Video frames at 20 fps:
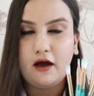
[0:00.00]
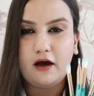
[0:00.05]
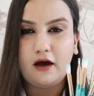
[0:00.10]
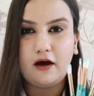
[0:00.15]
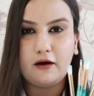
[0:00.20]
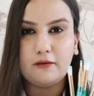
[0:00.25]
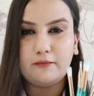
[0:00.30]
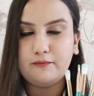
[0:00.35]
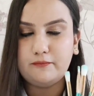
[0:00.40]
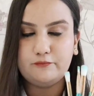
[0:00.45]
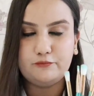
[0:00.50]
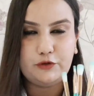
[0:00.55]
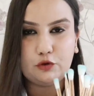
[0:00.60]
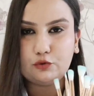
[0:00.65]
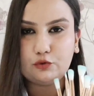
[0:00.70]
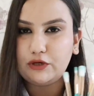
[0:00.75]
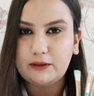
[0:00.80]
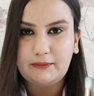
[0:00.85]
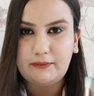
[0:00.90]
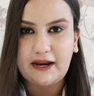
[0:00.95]

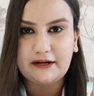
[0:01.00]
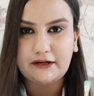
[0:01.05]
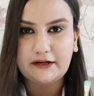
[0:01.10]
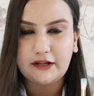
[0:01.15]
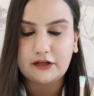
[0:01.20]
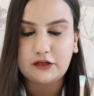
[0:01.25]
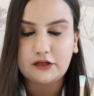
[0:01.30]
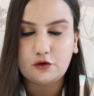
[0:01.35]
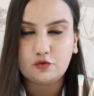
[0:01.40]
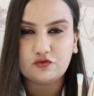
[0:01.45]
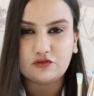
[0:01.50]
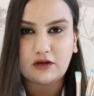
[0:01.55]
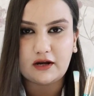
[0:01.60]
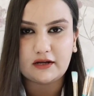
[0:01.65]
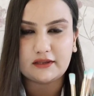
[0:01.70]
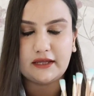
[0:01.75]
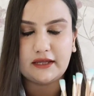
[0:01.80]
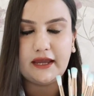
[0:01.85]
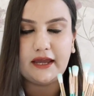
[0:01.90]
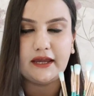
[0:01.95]
ब्यूटी ब्लेंडर यूज़
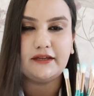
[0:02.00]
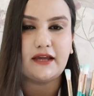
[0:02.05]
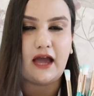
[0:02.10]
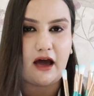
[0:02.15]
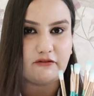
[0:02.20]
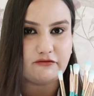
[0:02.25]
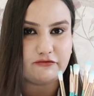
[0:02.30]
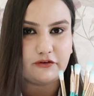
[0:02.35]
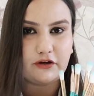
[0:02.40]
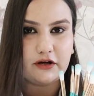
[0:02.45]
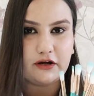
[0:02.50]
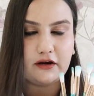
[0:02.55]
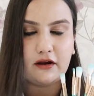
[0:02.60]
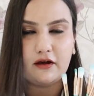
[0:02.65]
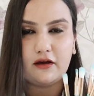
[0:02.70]
करते हैं या फिर